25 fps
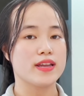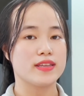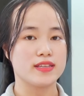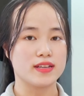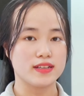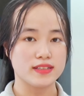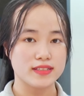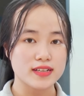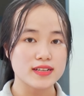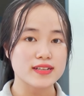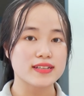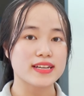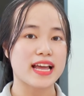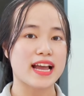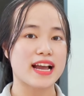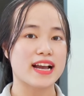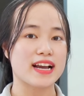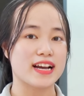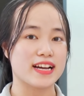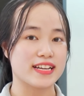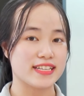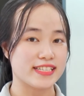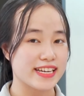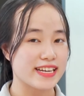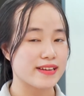những chức
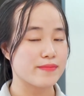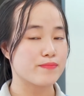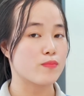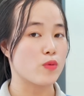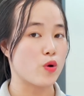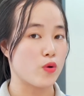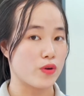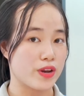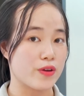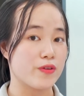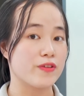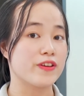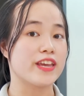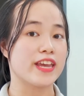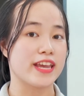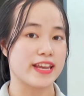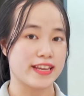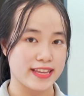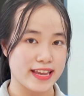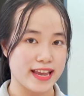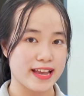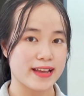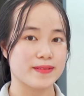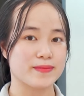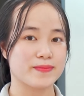năng ở trên bộ điều
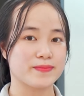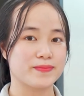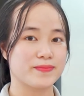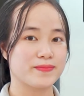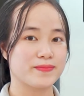khiển nha.